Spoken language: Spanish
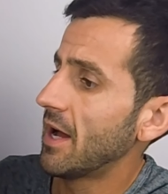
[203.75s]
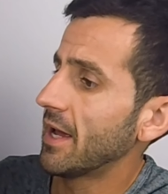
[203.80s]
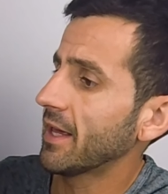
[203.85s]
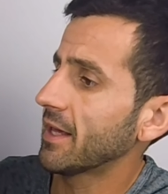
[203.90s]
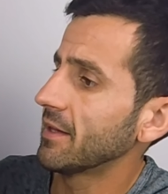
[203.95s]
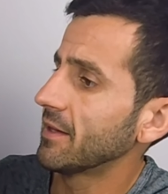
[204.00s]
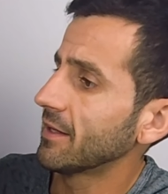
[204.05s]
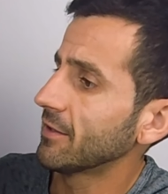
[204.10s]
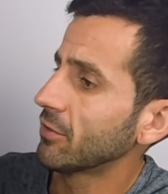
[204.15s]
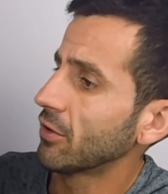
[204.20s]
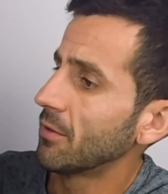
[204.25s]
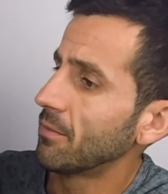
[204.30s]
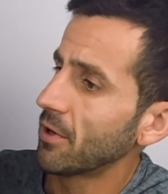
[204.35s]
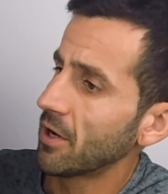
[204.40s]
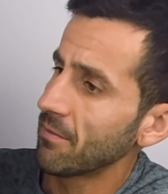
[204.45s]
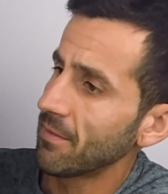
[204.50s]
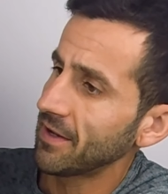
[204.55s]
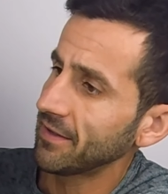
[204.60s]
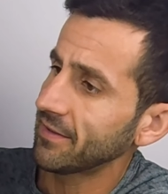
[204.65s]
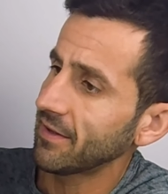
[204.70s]
Hay gente que se lo
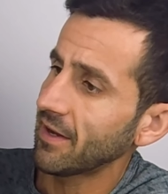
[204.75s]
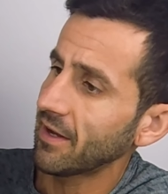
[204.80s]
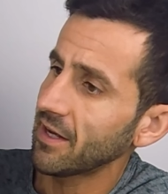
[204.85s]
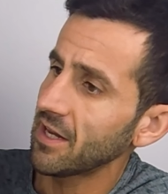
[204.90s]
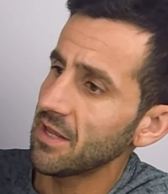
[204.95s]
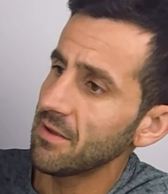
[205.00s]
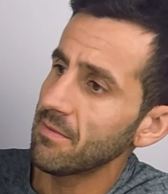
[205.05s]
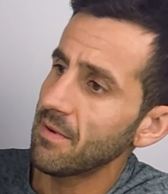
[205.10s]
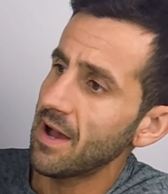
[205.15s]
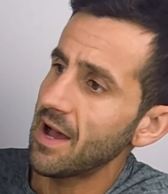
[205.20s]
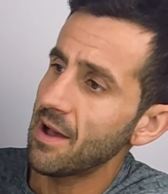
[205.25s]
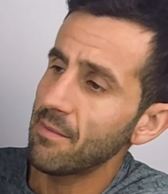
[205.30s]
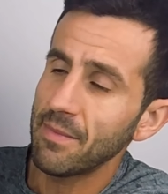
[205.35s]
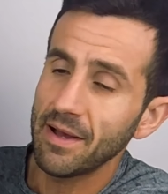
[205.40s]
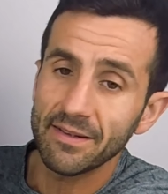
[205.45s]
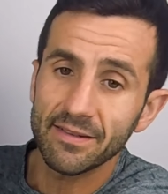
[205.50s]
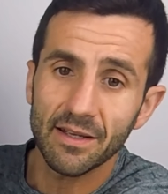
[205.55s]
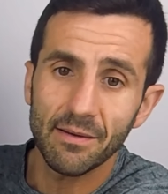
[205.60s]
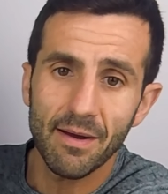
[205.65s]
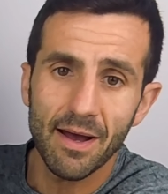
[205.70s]
pone más arriba,
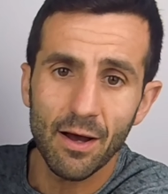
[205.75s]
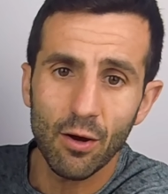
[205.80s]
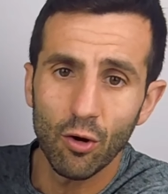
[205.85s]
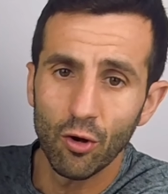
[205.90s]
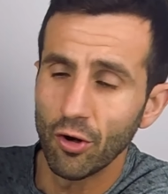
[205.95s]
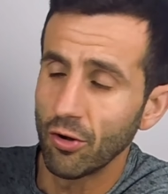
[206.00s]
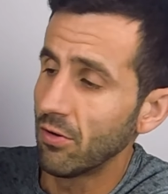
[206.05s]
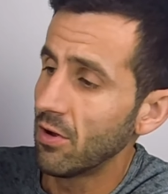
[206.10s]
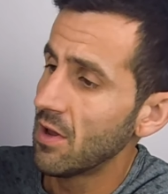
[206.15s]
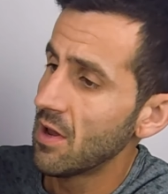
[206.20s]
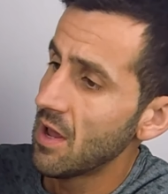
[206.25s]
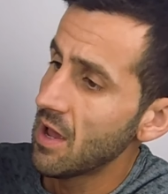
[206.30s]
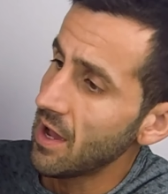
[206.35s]
más abajo, no.